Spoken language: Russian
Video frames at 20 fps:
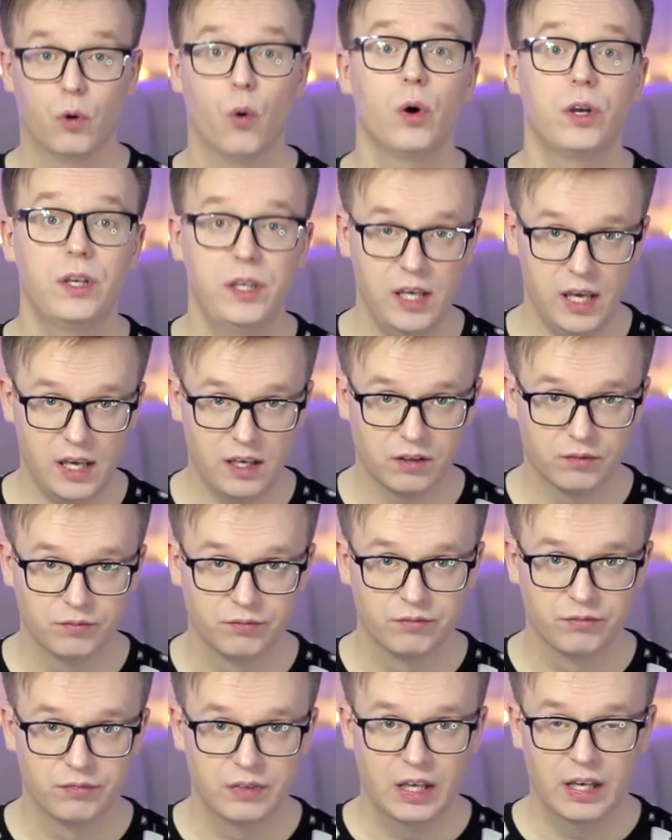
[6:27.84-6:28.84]
Окей.
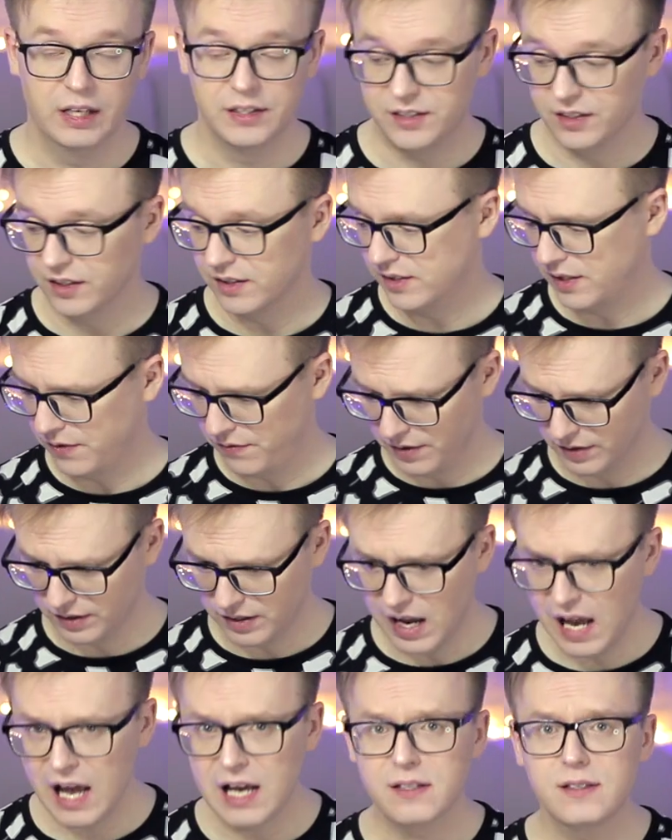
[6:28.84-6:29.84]

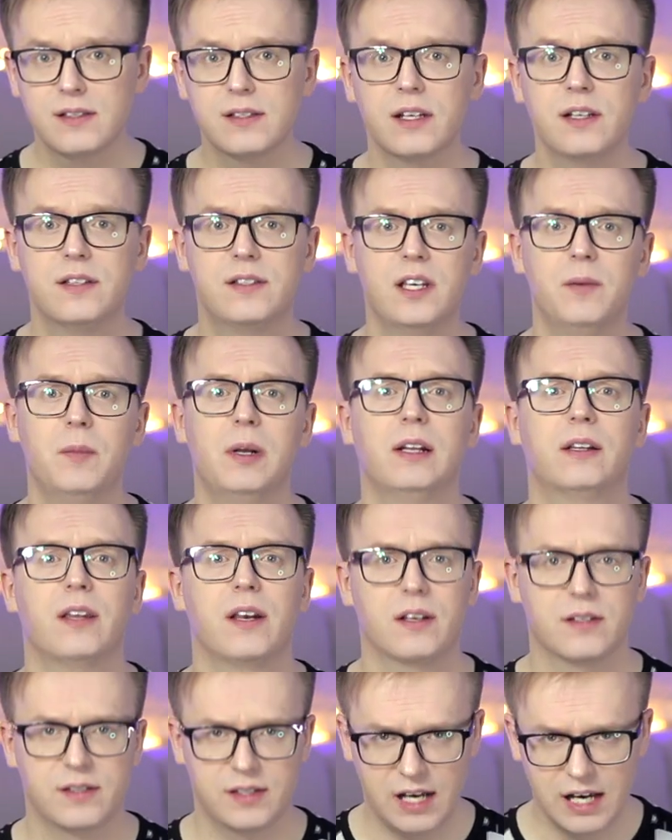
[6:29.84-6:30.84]
Денацификация,
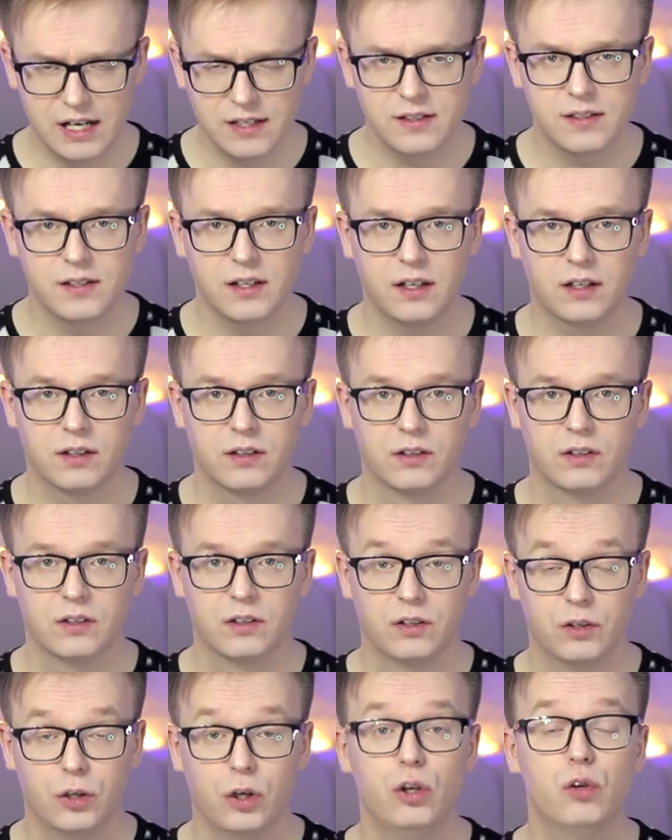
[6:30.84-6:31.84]
демилитаризация.
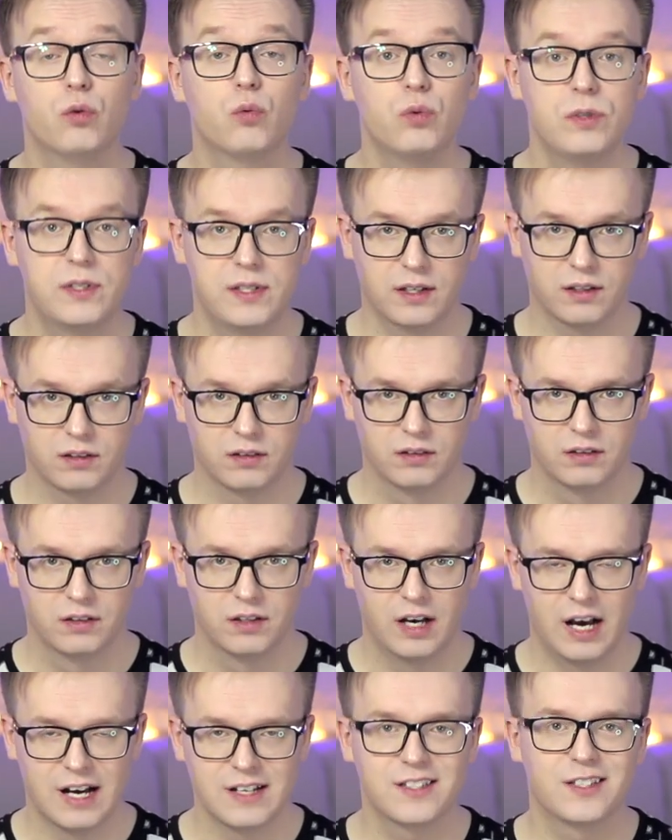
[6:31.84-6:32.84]
Люди
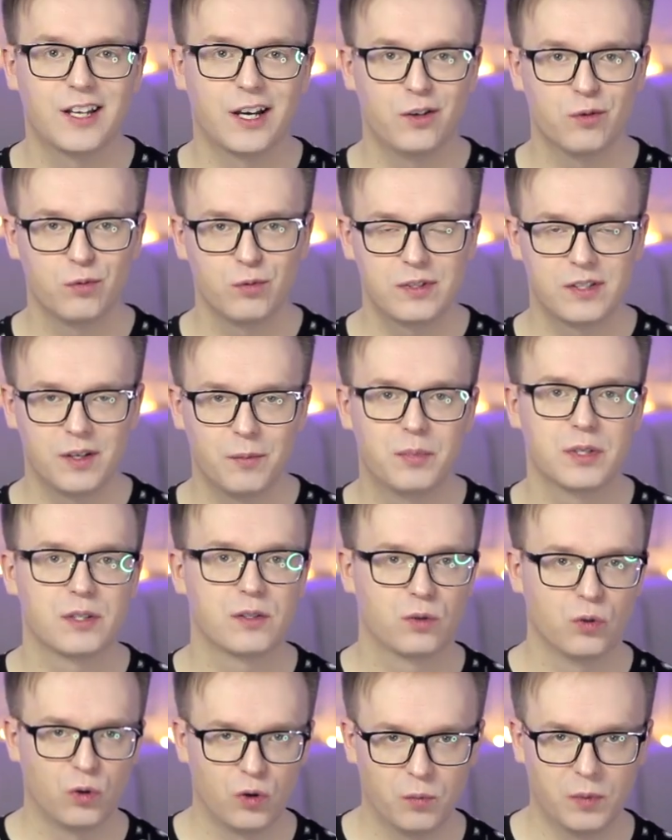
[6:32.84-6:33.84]
остаются без
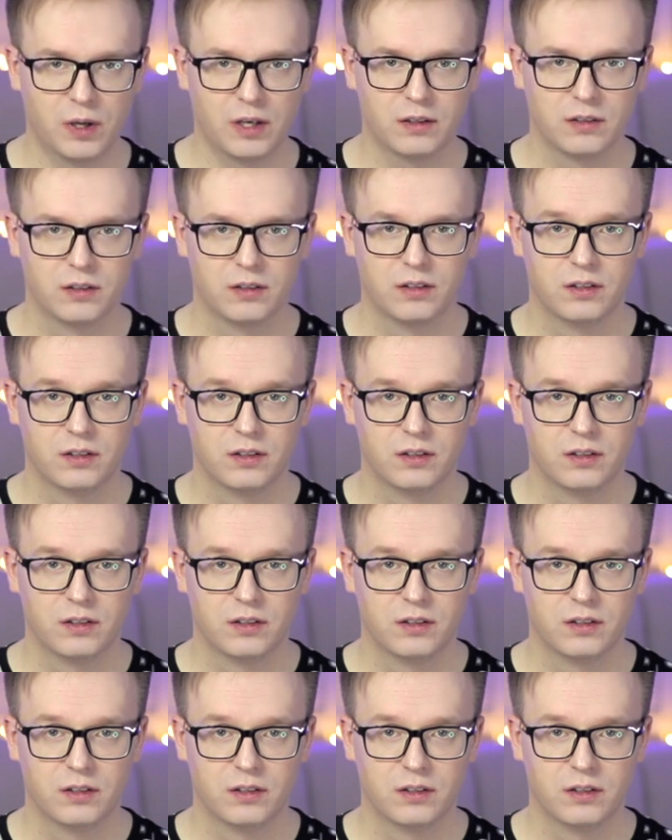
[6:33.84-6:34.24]
дома.